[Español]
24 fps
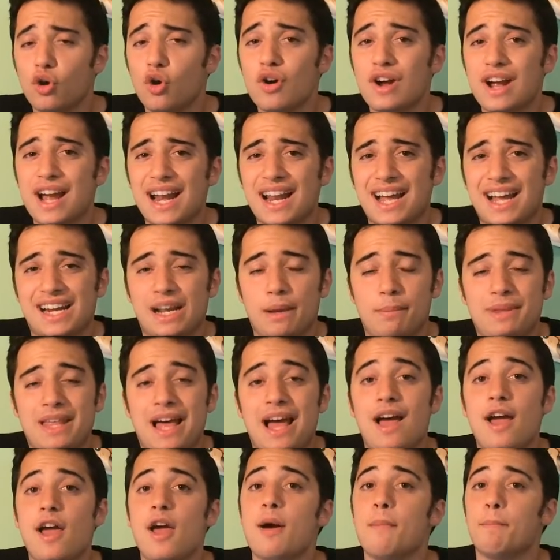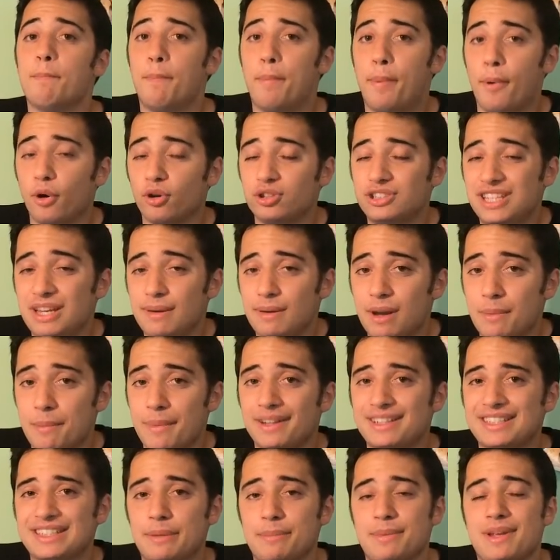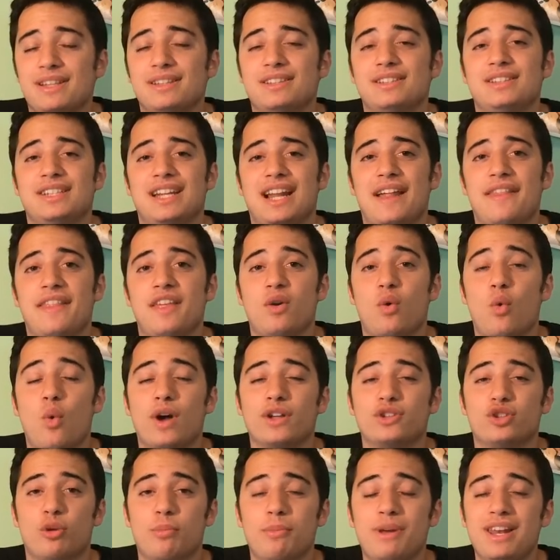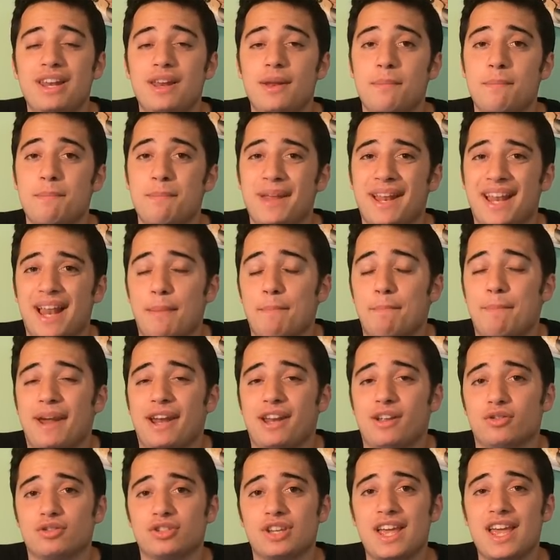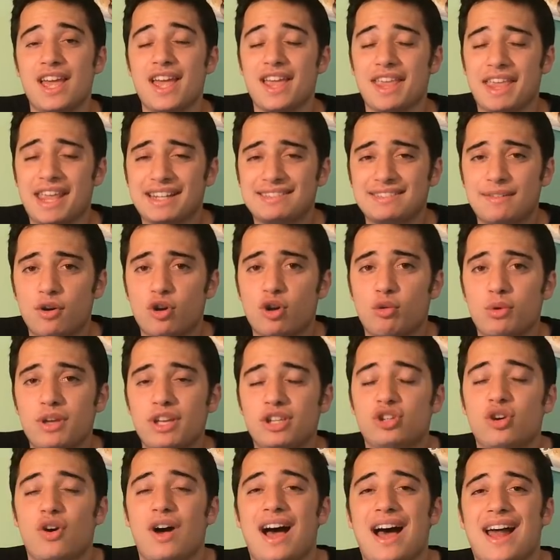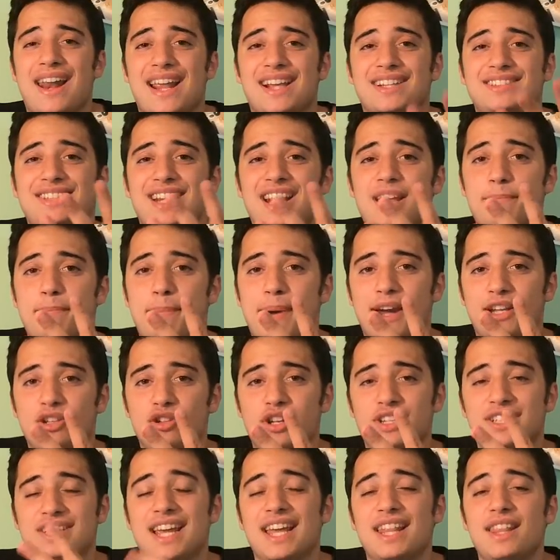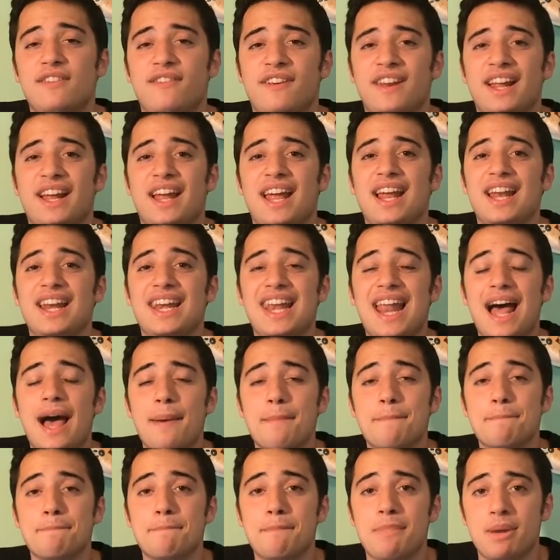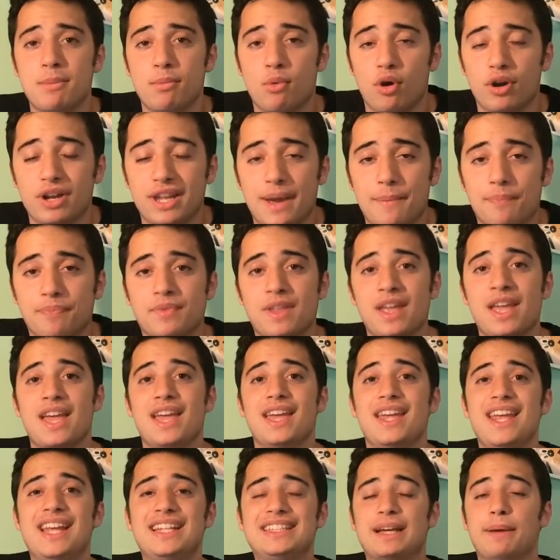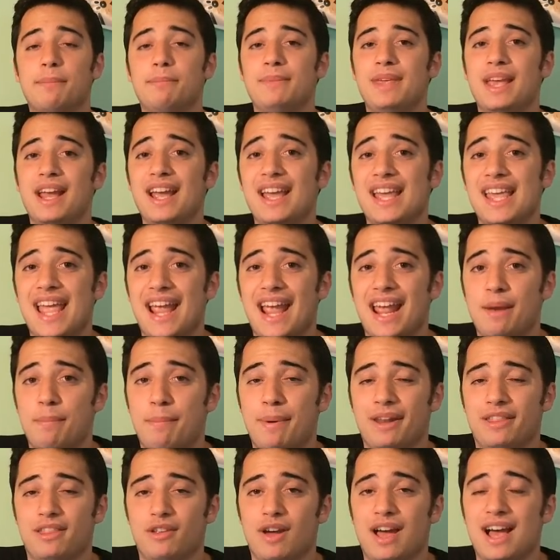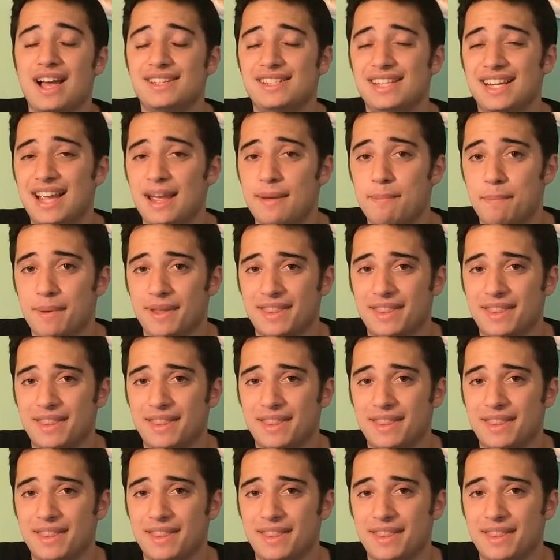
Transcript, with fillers: con carga rápida, posiblemente también será de 4000 mAh. Y ahora vamos, como he dicho, a las tres versiones que difieren en la memoria y también en el precio. Así que